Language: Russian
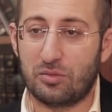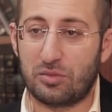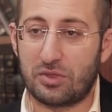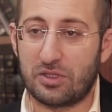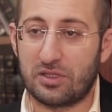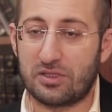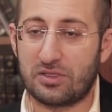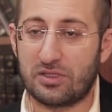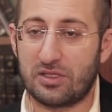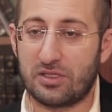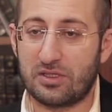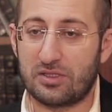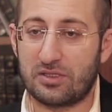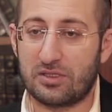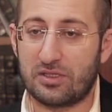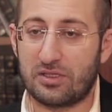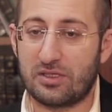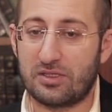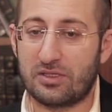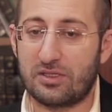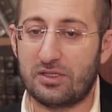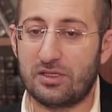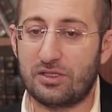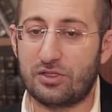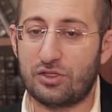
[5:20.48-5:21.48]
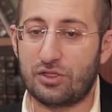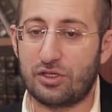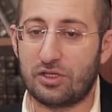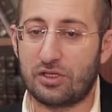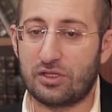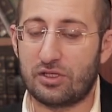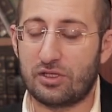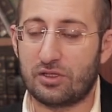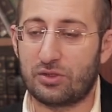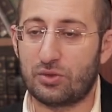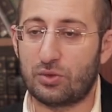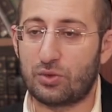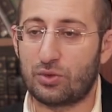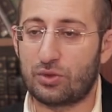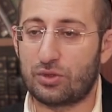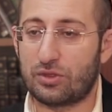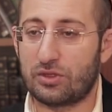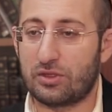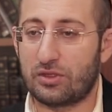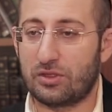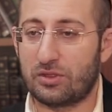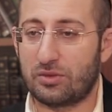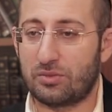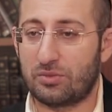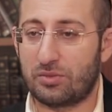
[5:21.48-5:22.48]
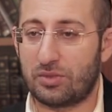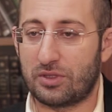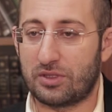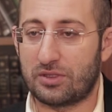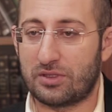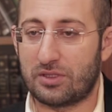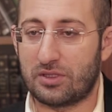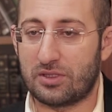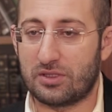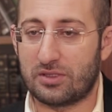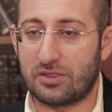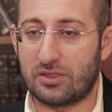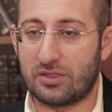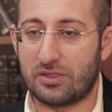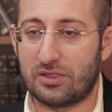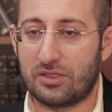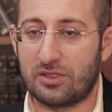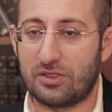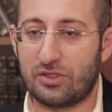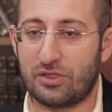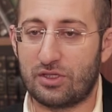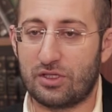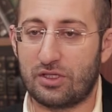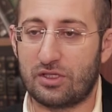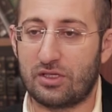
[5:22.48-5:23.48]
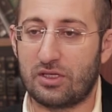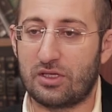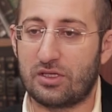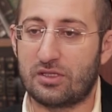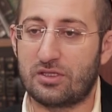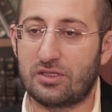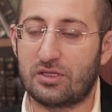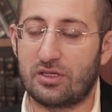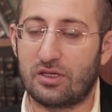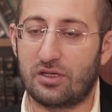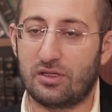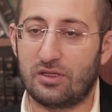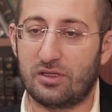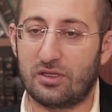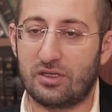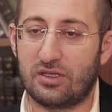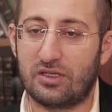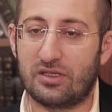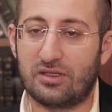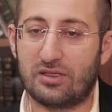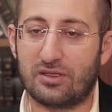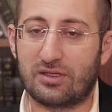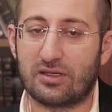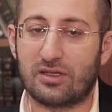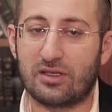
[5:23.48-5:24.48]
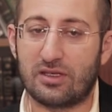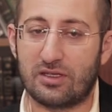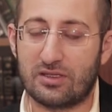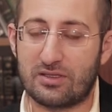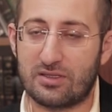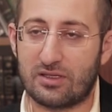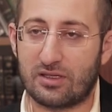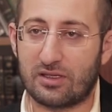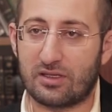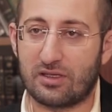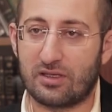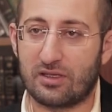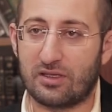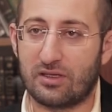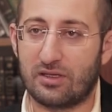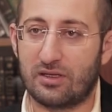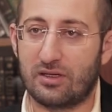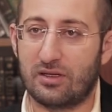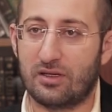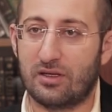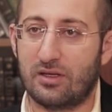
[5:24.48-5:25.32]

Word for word: Процесс излечения души, процесс излечения тела, энергетики.